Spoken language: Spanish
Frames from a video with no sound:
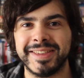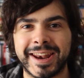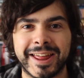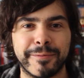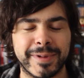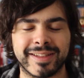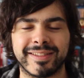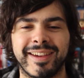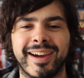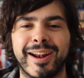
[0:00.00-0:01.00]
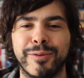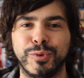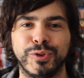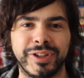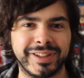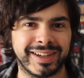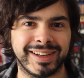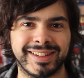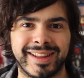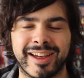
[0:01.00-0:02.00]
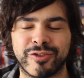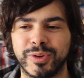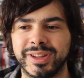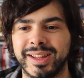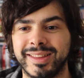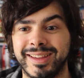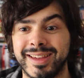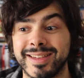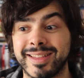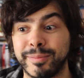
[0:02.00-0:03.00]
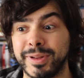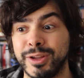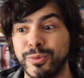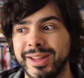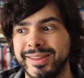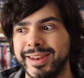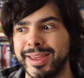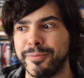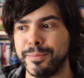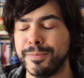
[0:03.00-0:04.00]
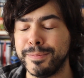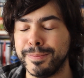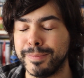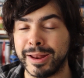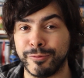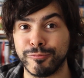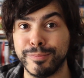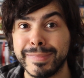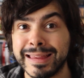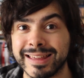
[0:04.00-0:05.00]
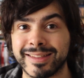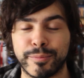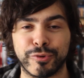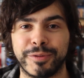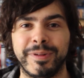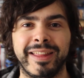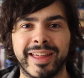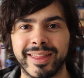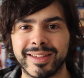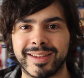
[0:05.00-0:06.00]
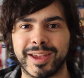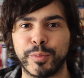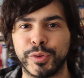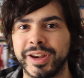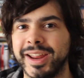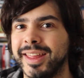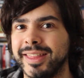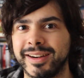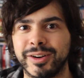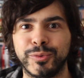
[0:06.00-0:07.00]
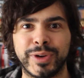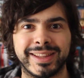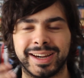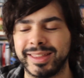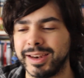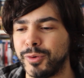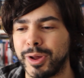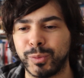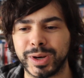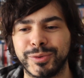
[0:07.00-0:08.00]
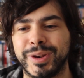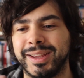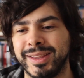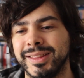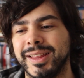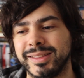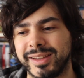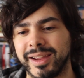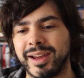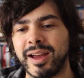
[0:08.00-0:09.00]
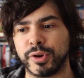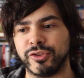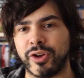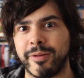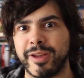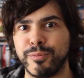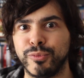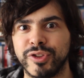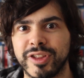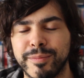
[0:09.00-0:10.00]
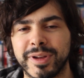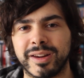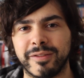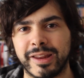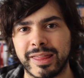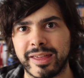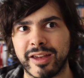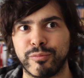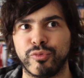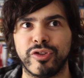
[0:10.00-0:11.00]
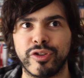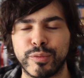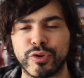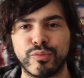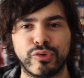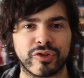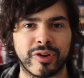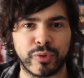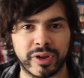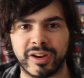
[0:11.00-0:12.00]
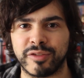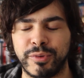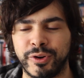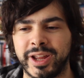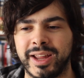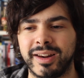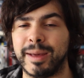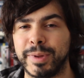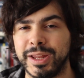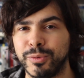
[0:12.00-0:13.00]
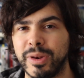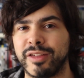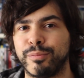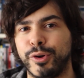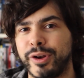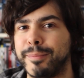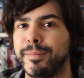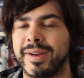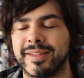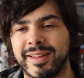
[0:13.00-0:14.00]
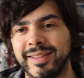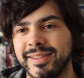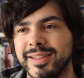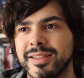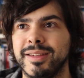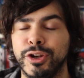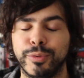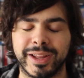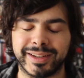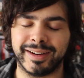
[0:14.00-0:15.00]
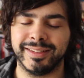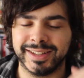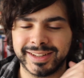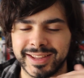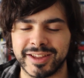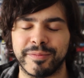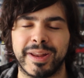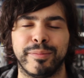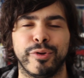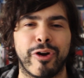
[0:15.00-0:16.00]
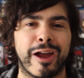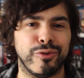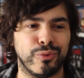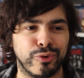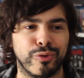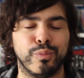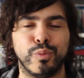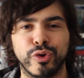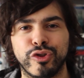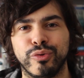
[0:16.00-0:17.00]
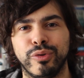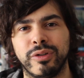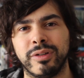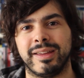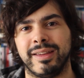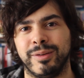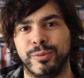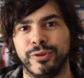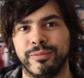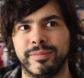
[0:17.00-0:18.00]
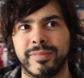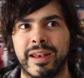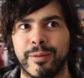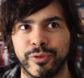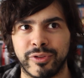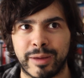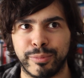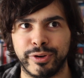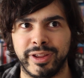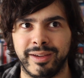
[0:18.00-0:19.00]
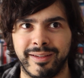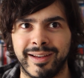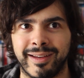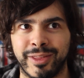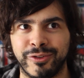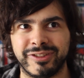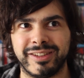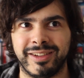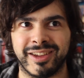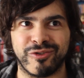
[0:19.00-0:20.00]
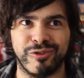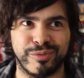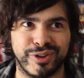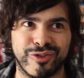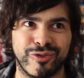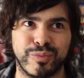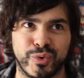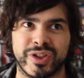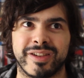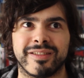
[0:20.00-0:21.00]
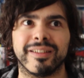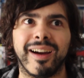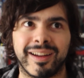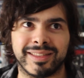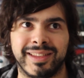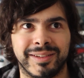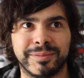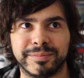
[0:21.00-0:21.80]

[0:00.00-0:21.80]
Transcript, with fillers: Ya nada más llegar al mundo de internet te das cuenta de que esta película tiene, mm, bueno, miles de posibilidades de que podrían hacer una tercera, una cuarta, una quinta entrega, porque todavía hay muchísimas referencias, muchísimos mundos que pueden explorar. La película exploran bastantes y no voy a entrar en detalles, ¿vale? Pero hay uno muy chulo que, bueno, la voz la pone Galgadot y ya solo por eso pues es arte.